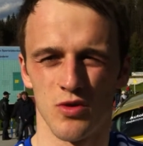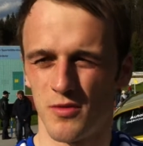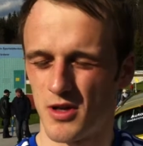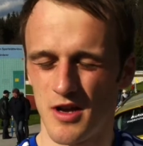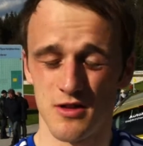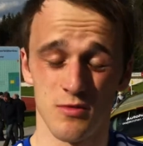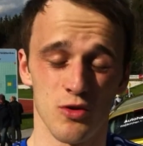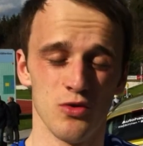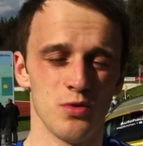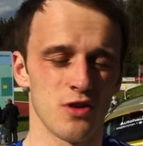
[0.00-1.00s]
Torwartleistung
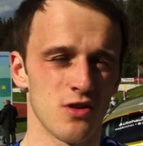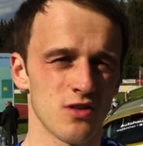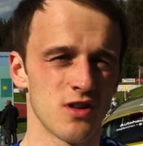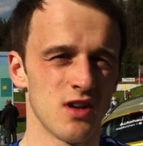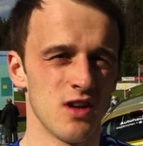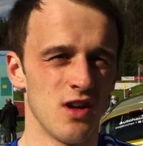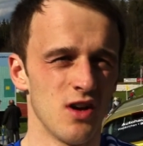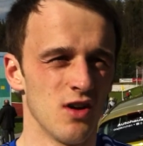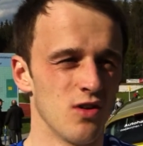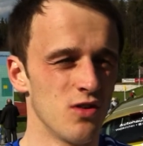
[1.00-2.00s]
war überragend
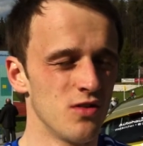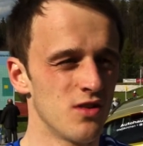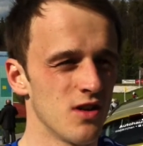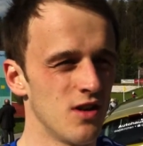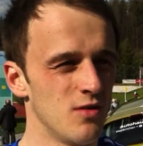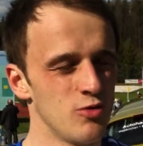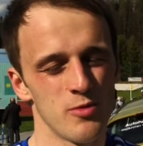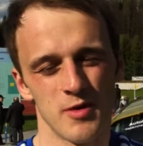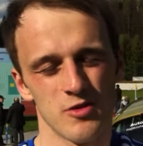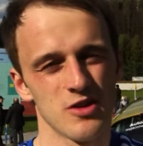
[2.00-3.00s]
und äh, wir
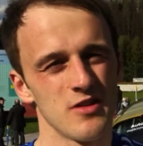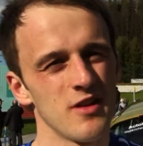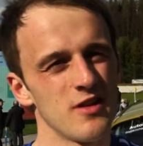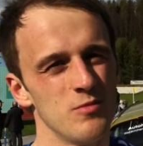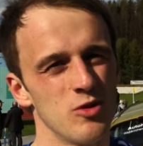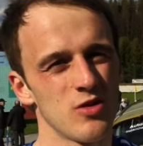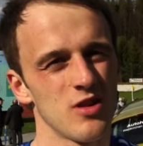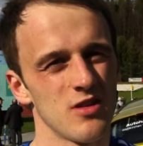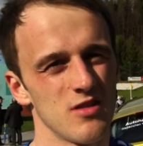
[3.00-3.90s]
haben einfach die Dinger nicht gemacht.